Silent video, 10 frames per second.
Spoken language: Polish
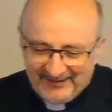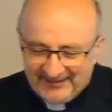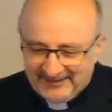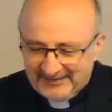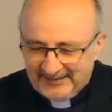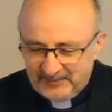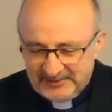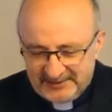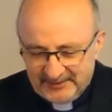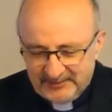Y,
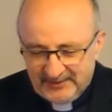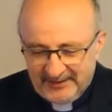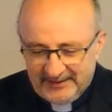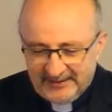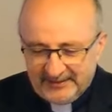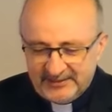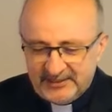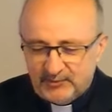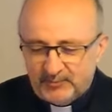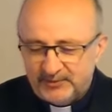napisał
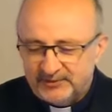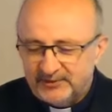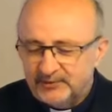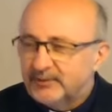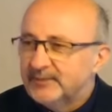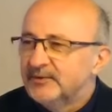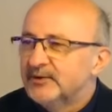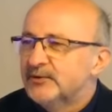dzieło pod tytułem